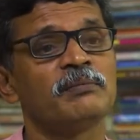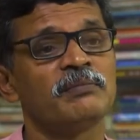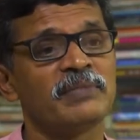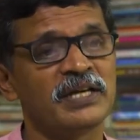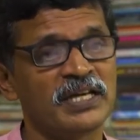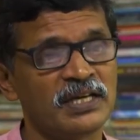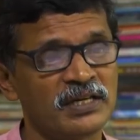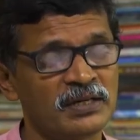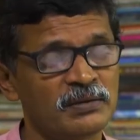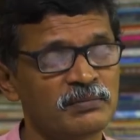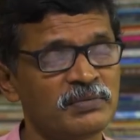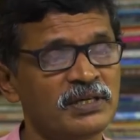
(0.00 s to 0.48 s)

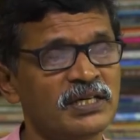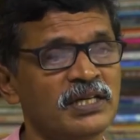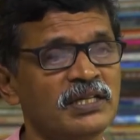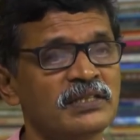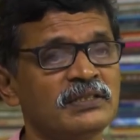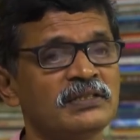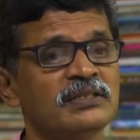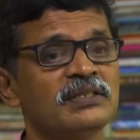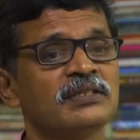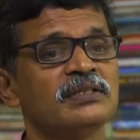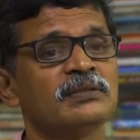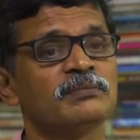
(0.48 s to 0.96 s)

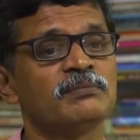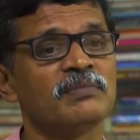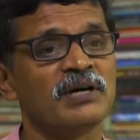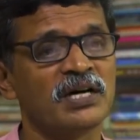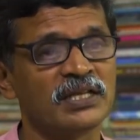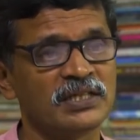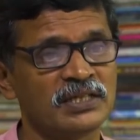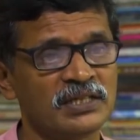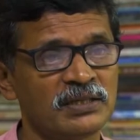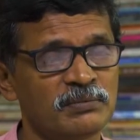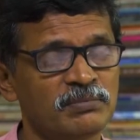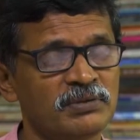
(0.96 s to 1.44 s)
மயக்கமடைந்து
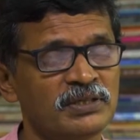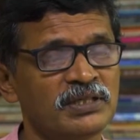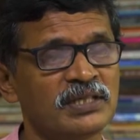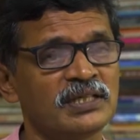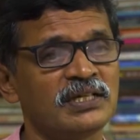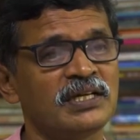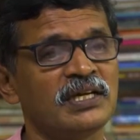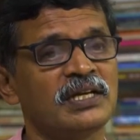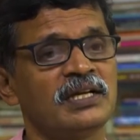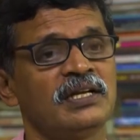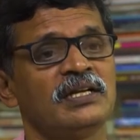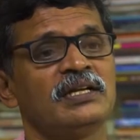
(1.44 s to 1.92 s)
பாதிக்கப்பட்ட
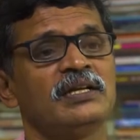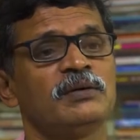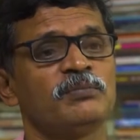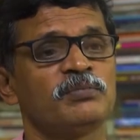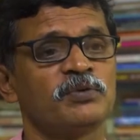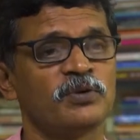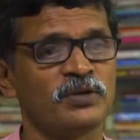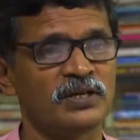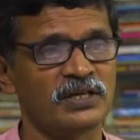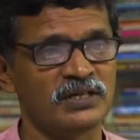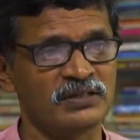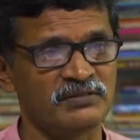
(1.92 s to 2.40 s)
நிலையில்
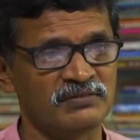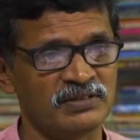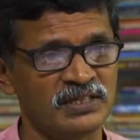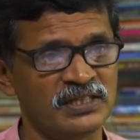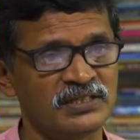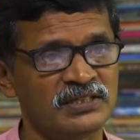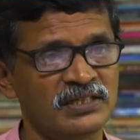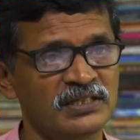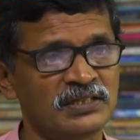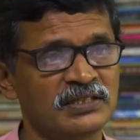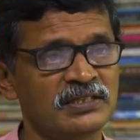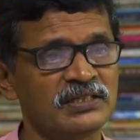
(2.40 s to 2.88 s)
போராட்டம்
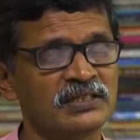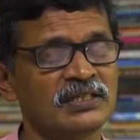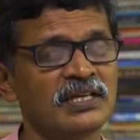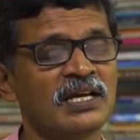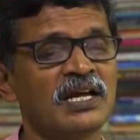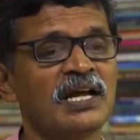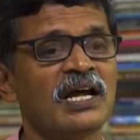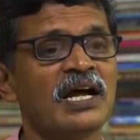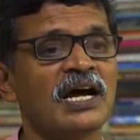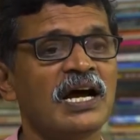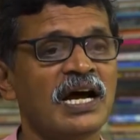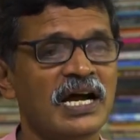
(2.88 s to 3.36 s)
வெடித்தது
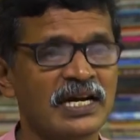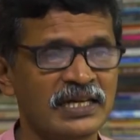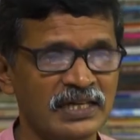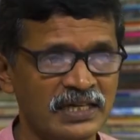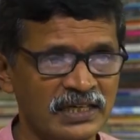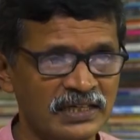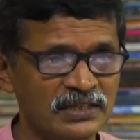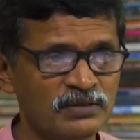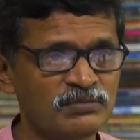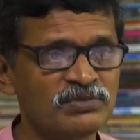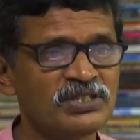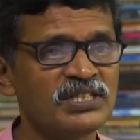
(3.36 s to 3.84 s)

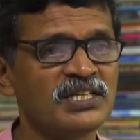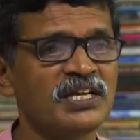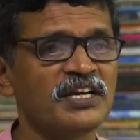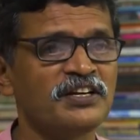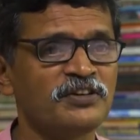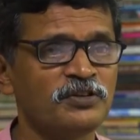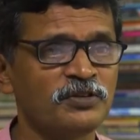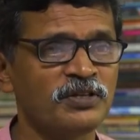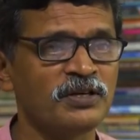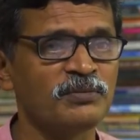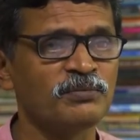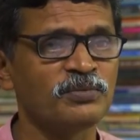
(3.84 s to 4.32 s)
அன்றைக்கும்
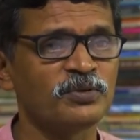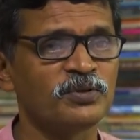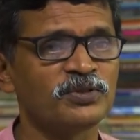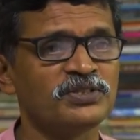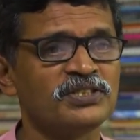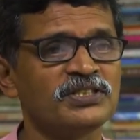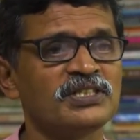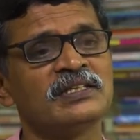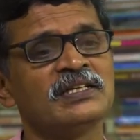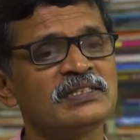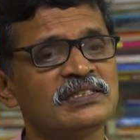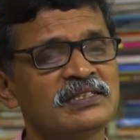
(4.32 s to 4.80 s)
சிஐடி தான்
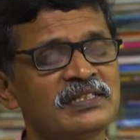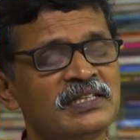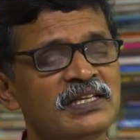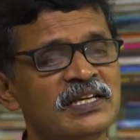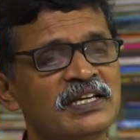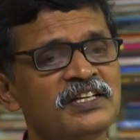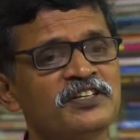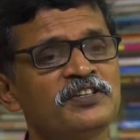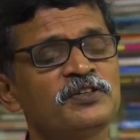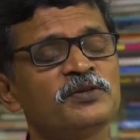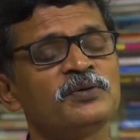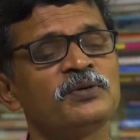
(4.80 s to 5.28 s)
போச்சு
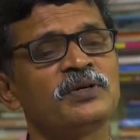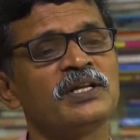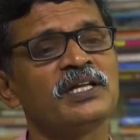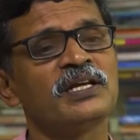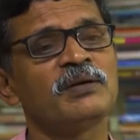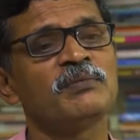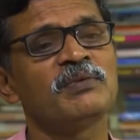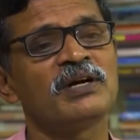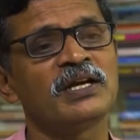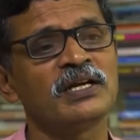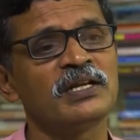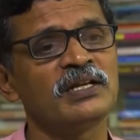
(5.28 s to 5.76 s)

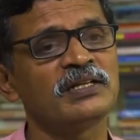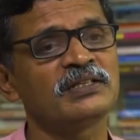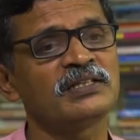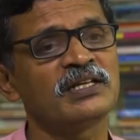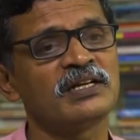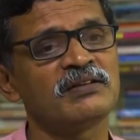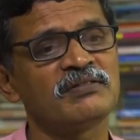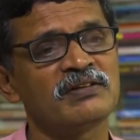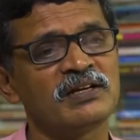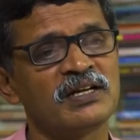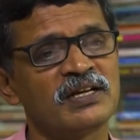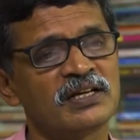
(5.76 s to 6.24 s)
சிஐடியினுடைய மாநில
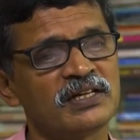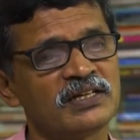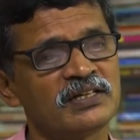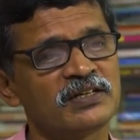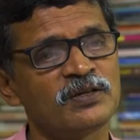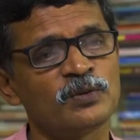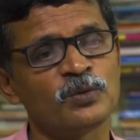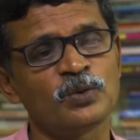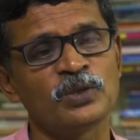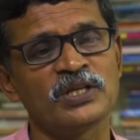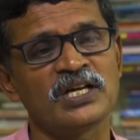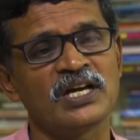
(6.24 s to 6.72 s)
தலைவராக
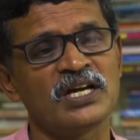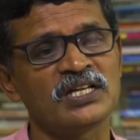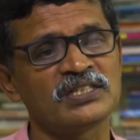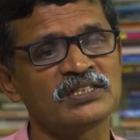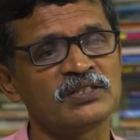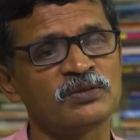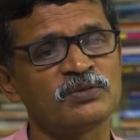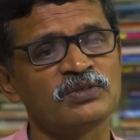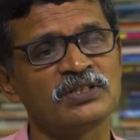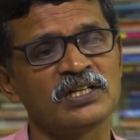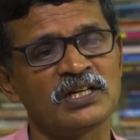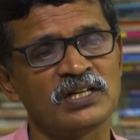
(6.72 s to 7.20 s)
இருக்கக்கூடிய ஆ
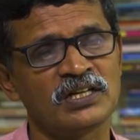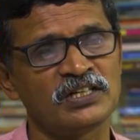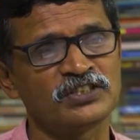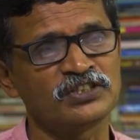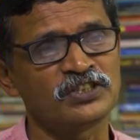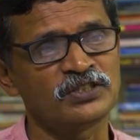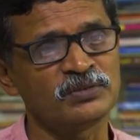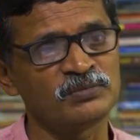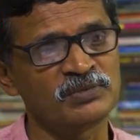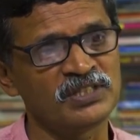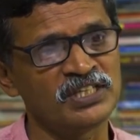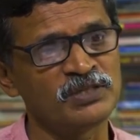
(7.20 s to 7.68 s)

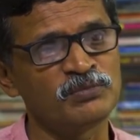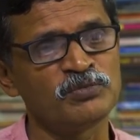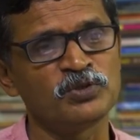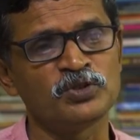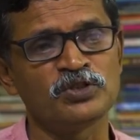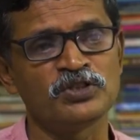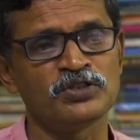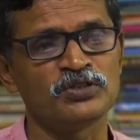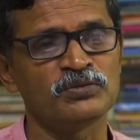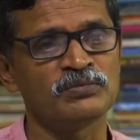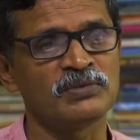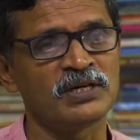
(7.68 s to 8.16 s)
சவுந்தரராஜனும் இ
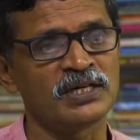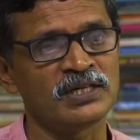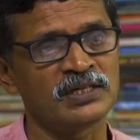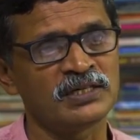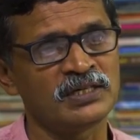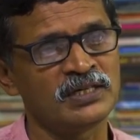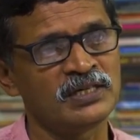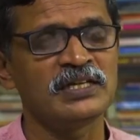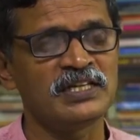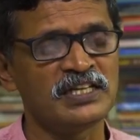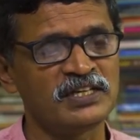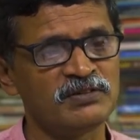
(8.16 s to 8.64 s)
முத்துக்குமார்
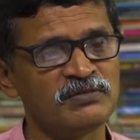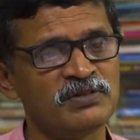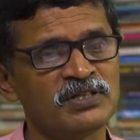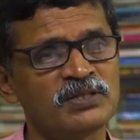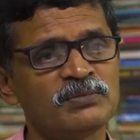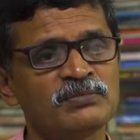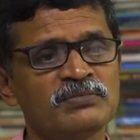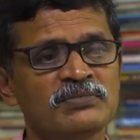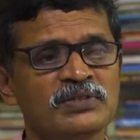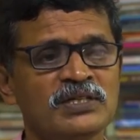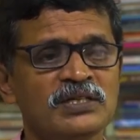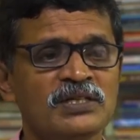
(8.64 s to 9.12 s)

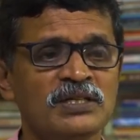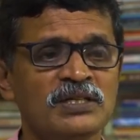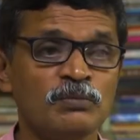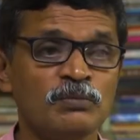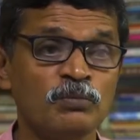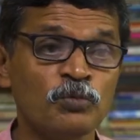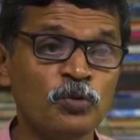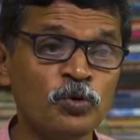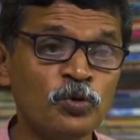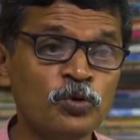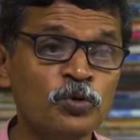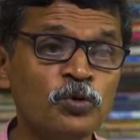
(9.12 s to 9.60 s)
இருவரும்
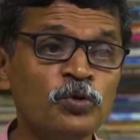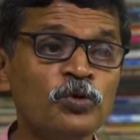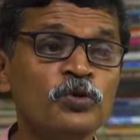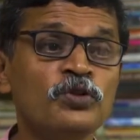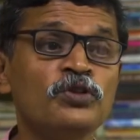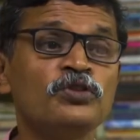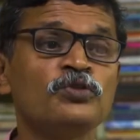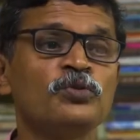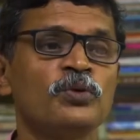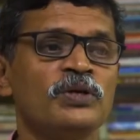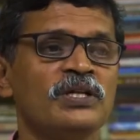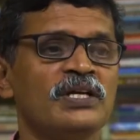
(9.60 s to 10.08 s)

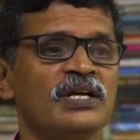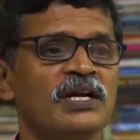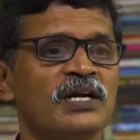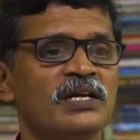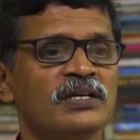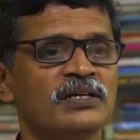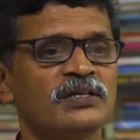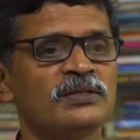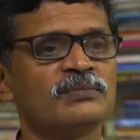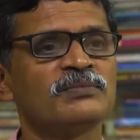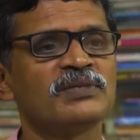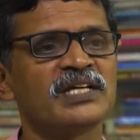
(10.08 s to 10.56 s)
முன்னூறு
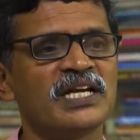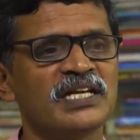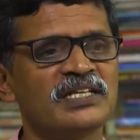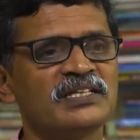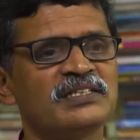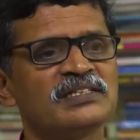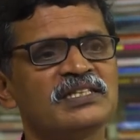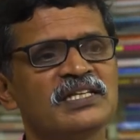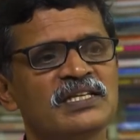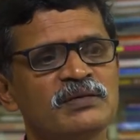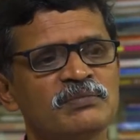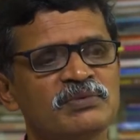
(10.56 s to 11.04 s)
தொழிலாளர்களும்
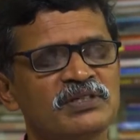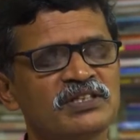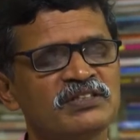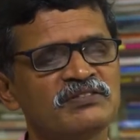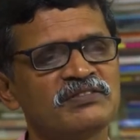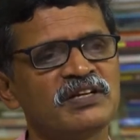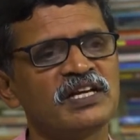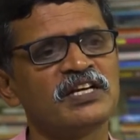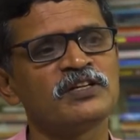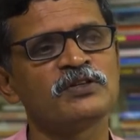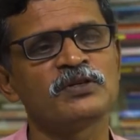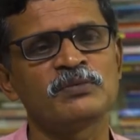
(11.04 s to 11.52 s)
கைது செய்யப்பட்டு
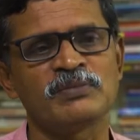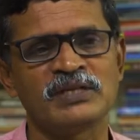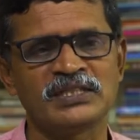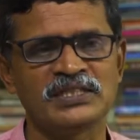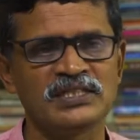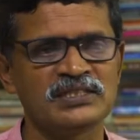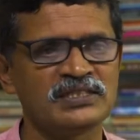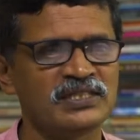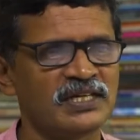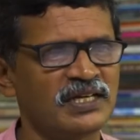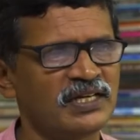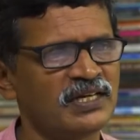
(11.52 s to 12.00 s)
வேலூர்
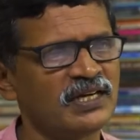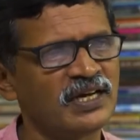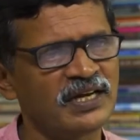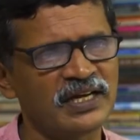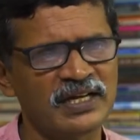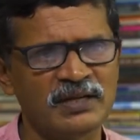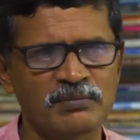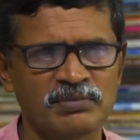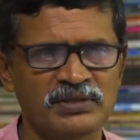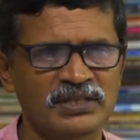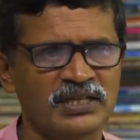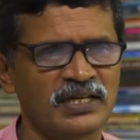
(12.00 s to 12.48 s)
மத்திய சிறையில்
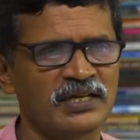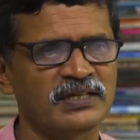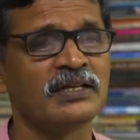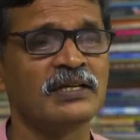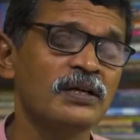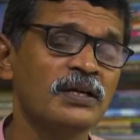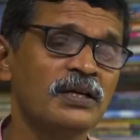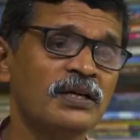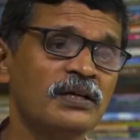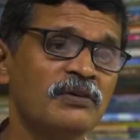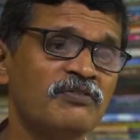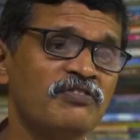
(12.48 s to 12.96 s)
அடைக்கப்பட்டாங்க
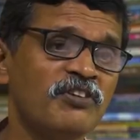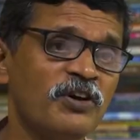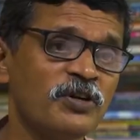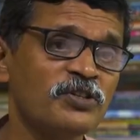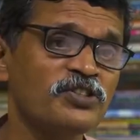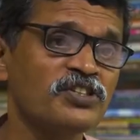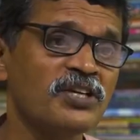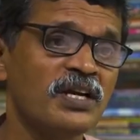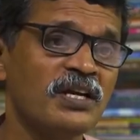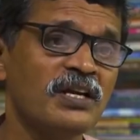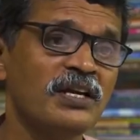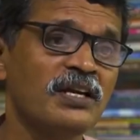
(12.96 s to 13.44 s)

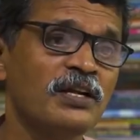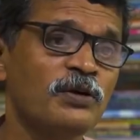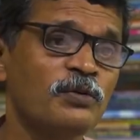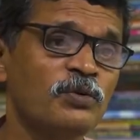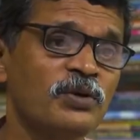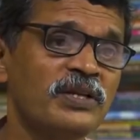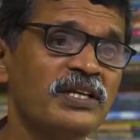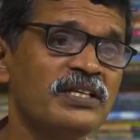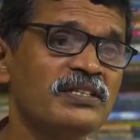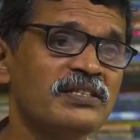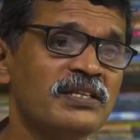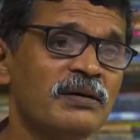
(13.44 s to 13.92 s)
ஃபாக்ஸ்கானில்
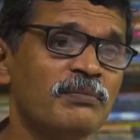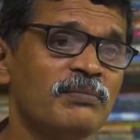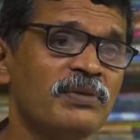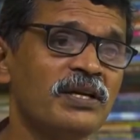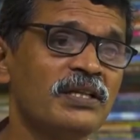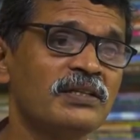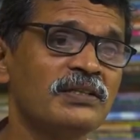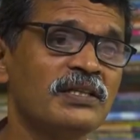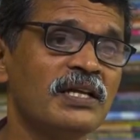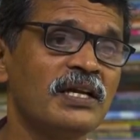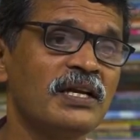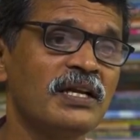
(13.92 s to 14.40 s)
உரிய
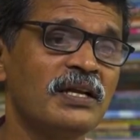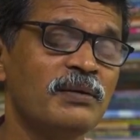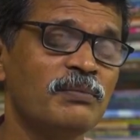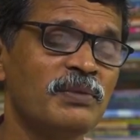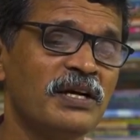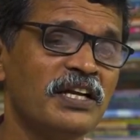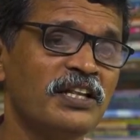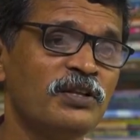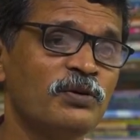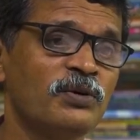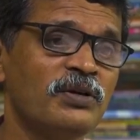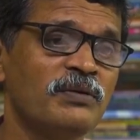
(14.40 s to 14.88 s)
சம்பளம் தரல
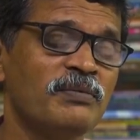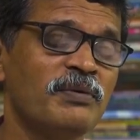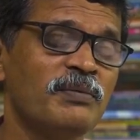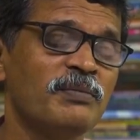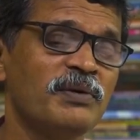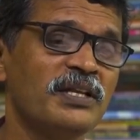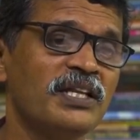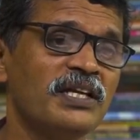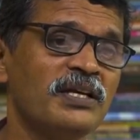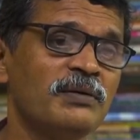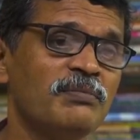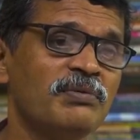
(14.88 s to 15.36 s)
மனித உரிமை
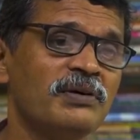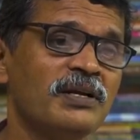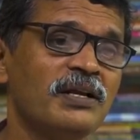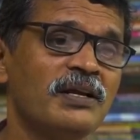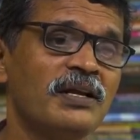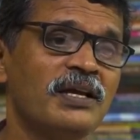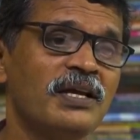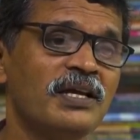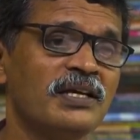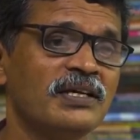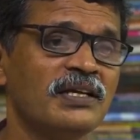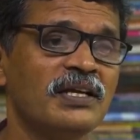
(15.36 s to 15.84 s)

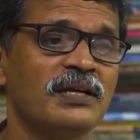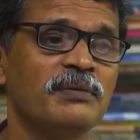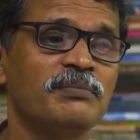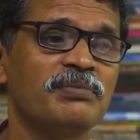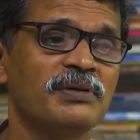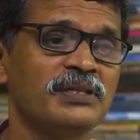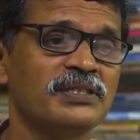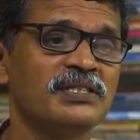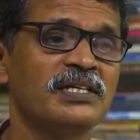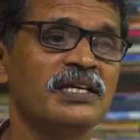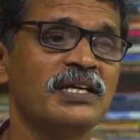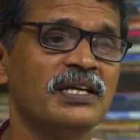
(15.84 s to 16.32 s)
மதிக்கப்படலை என்கிற
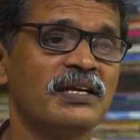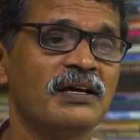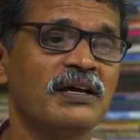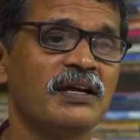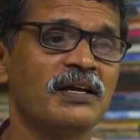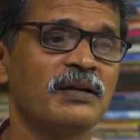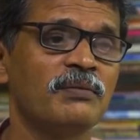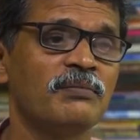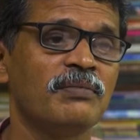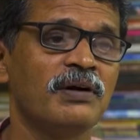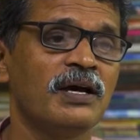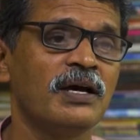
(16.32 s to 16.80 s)
பிரச்சனை
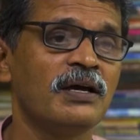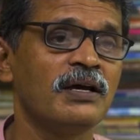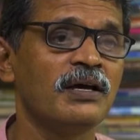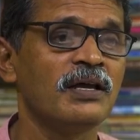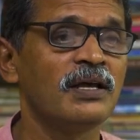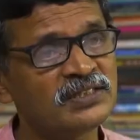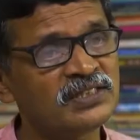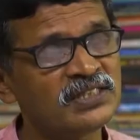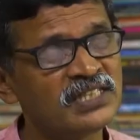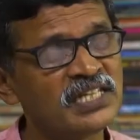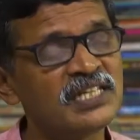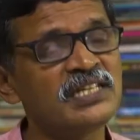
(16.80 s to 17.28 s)
காரணமாக
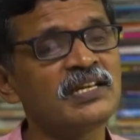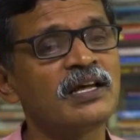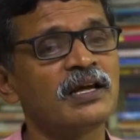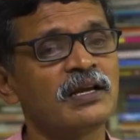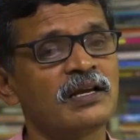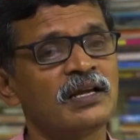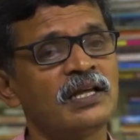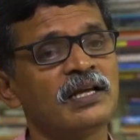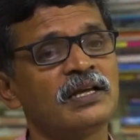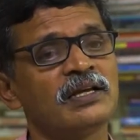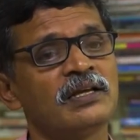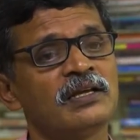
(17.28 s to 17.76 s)

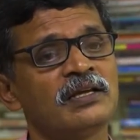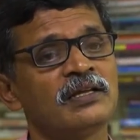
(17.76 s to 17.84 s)
சீனாவில்